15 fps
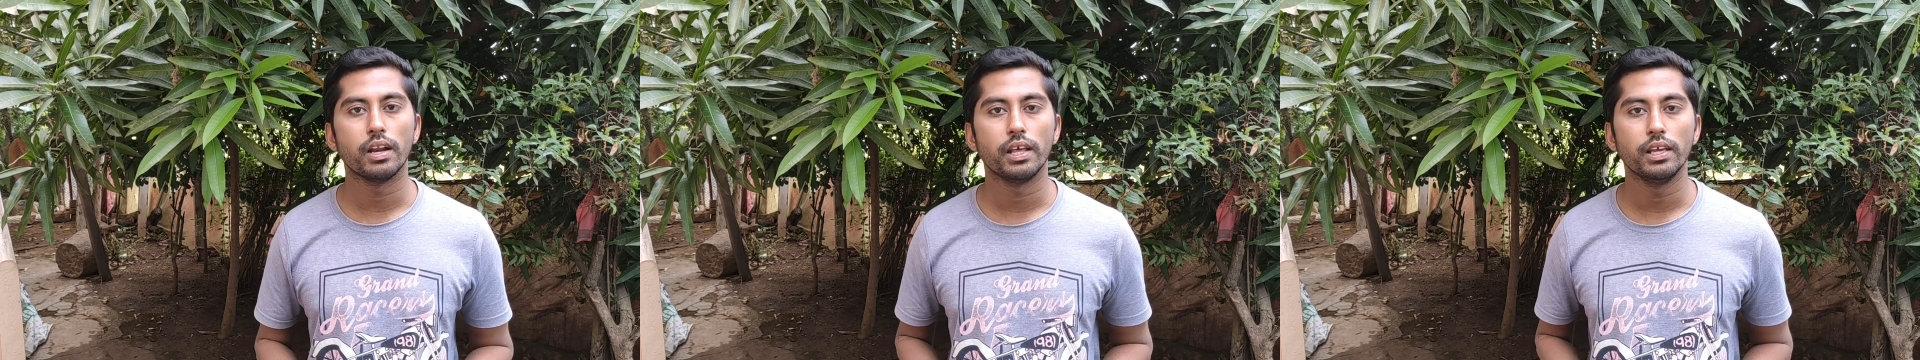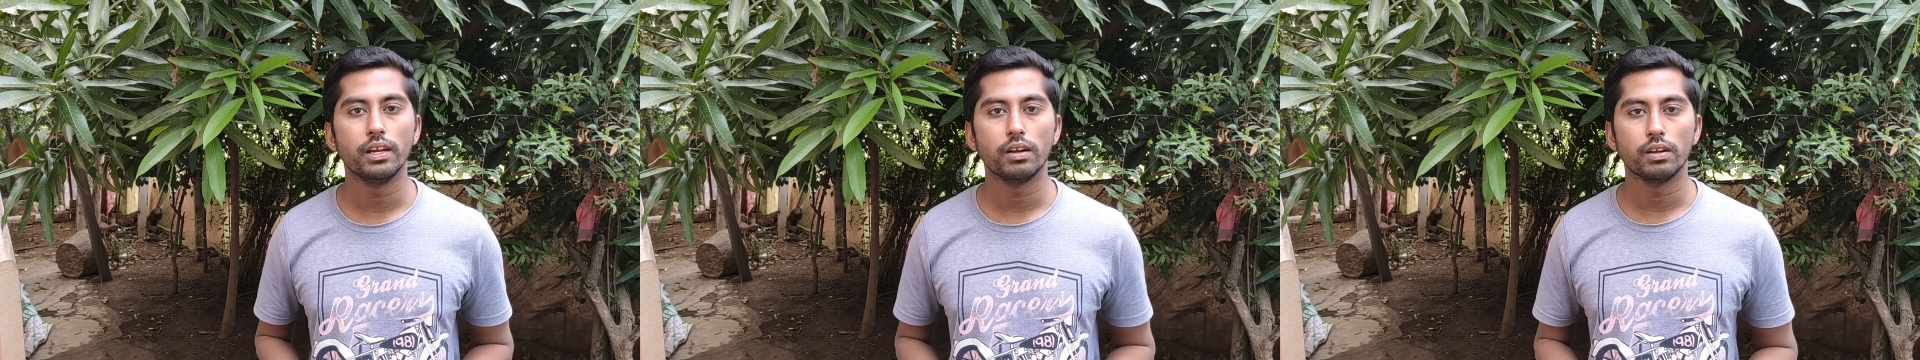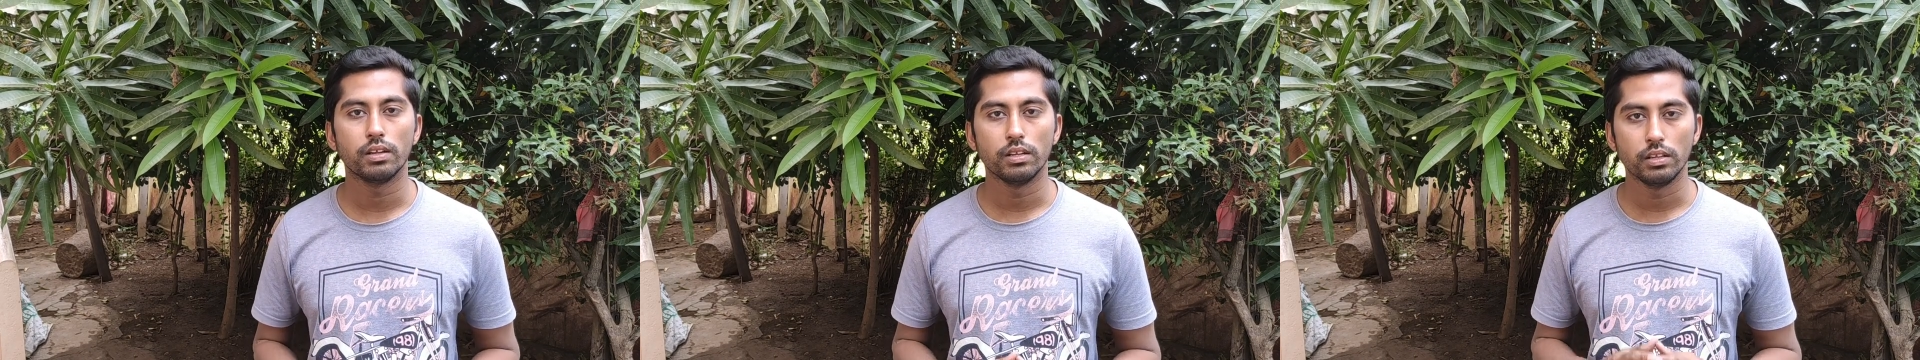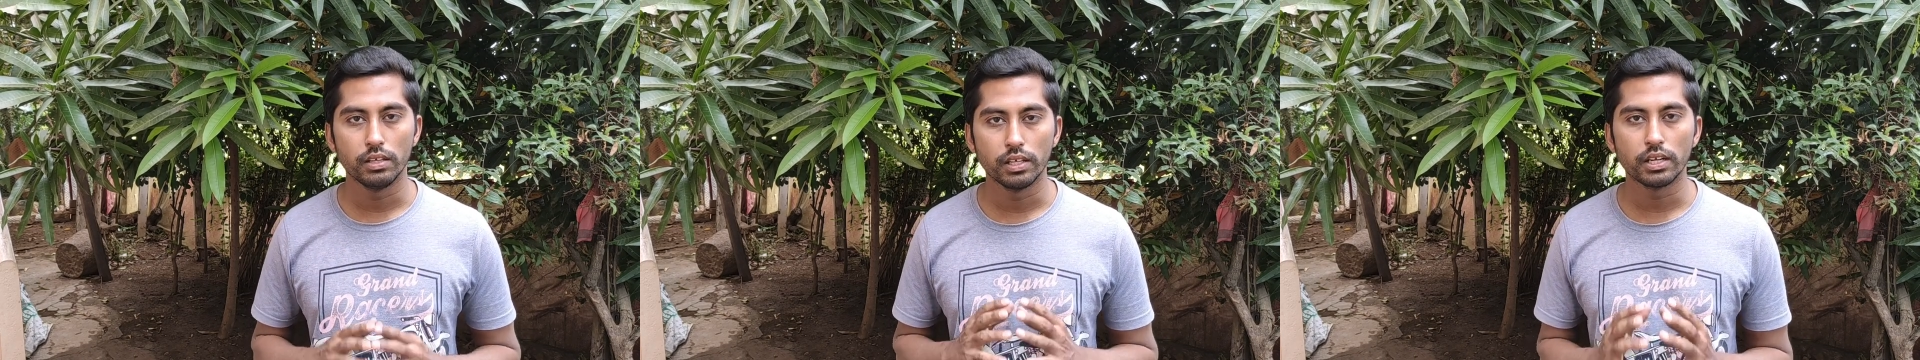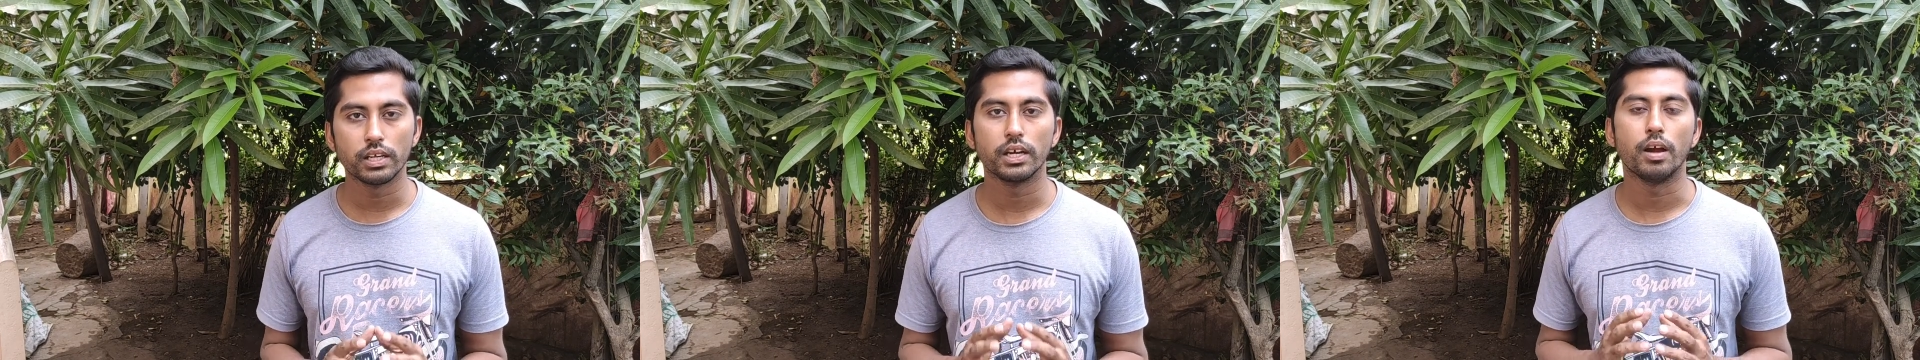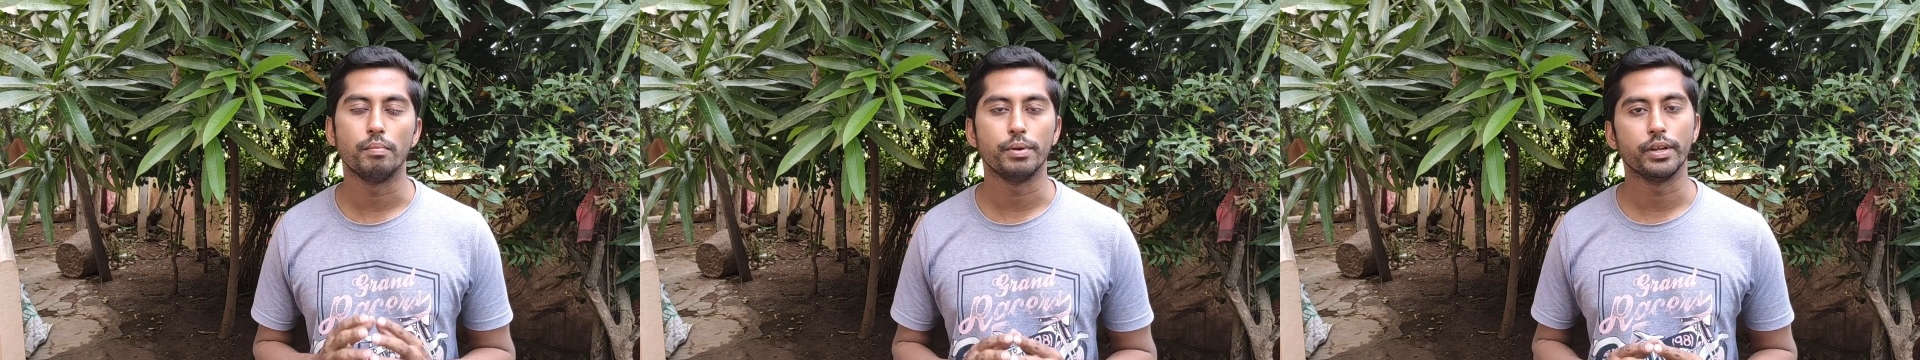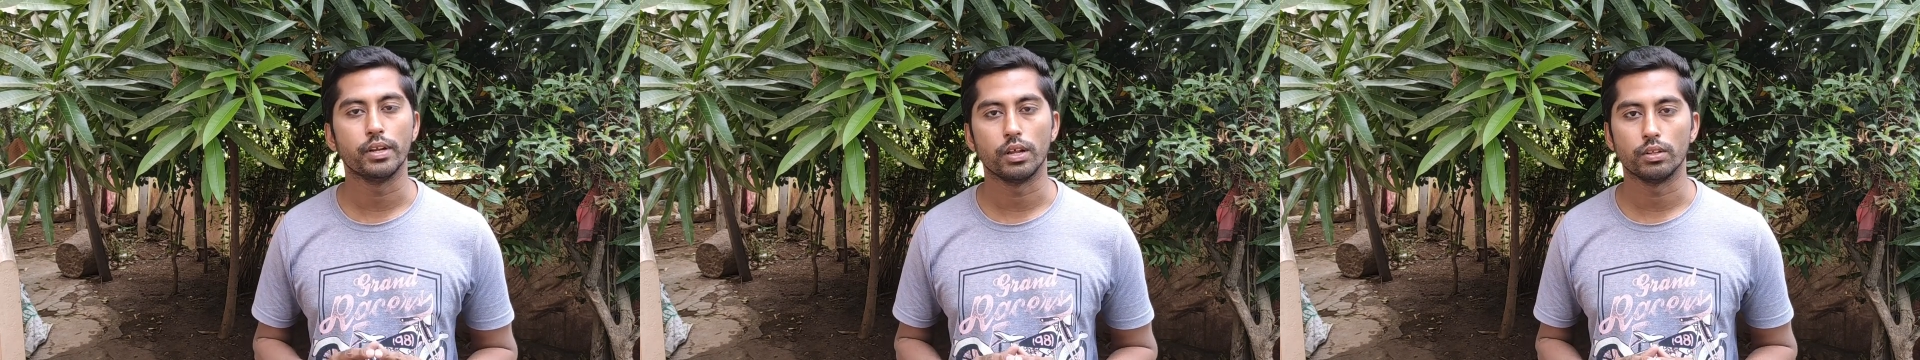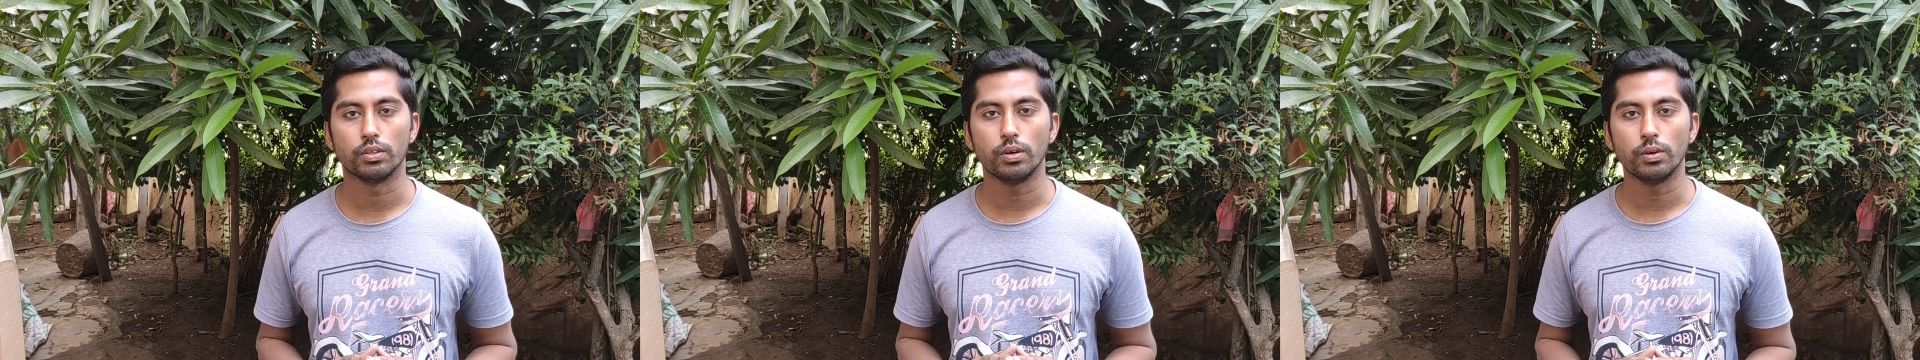நிலையில் இருக்கு
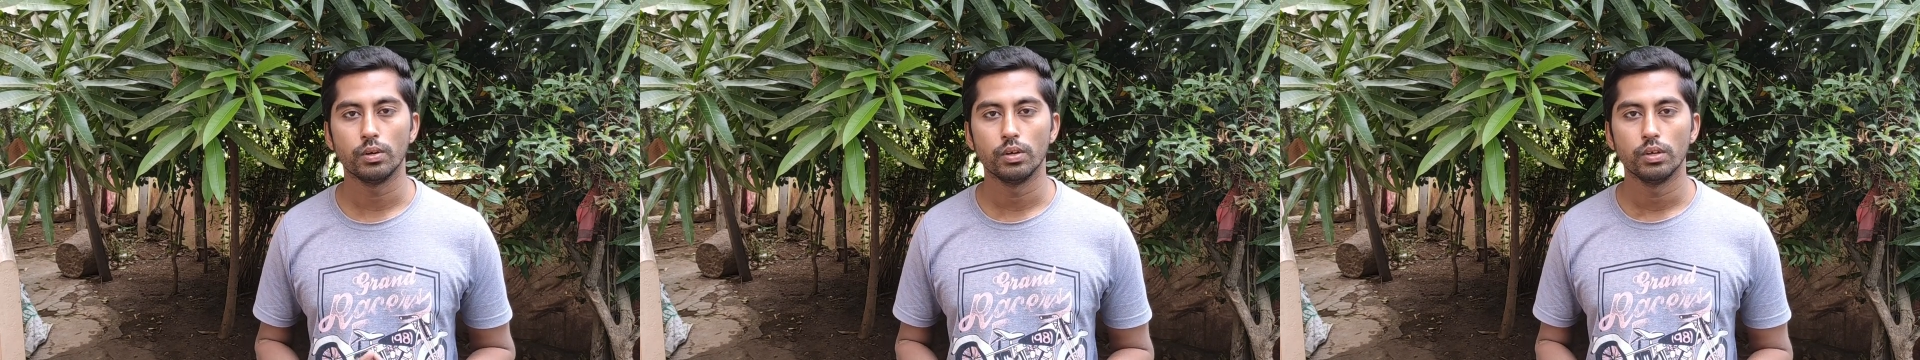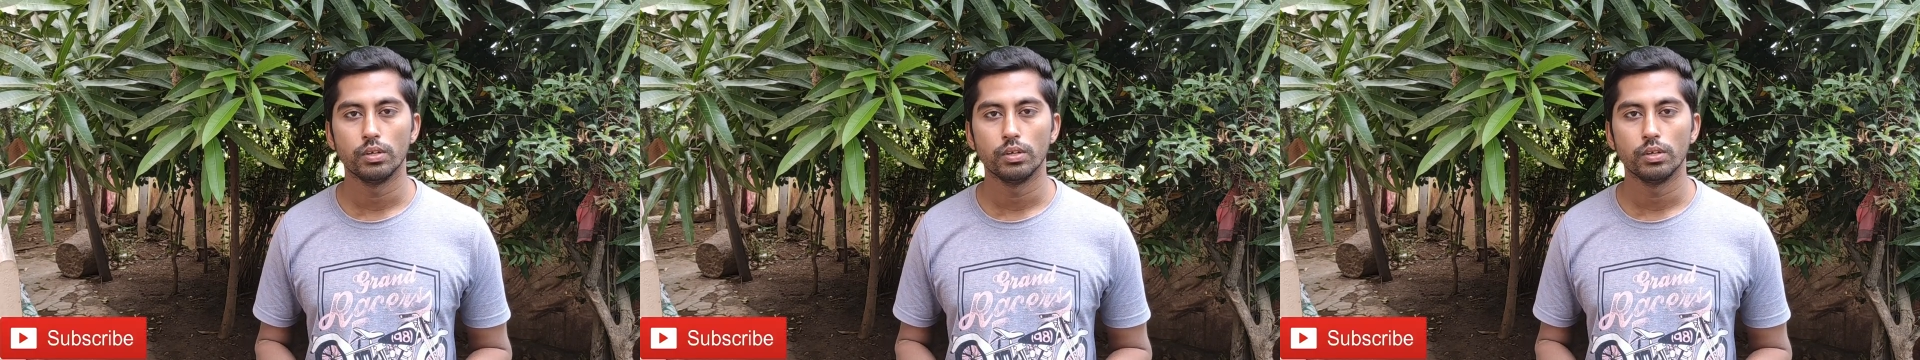அப்படின்னு அர்த்தம்